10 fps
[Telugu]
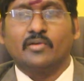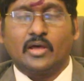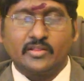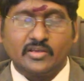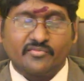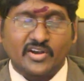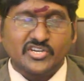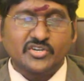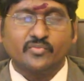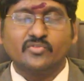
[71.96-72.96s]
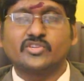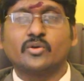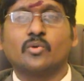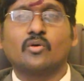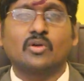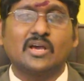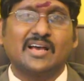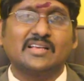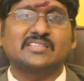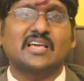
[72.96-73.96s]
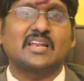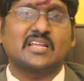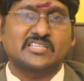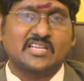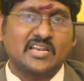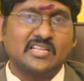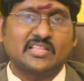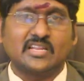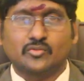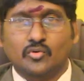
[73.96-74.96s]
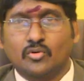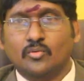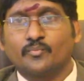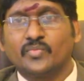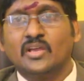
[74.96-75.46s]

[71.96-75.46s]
అది ఫ్రెండ్షిప్ విషయంలో కూడా చాలా నష్టాన్ని తలెత్తుకోవడం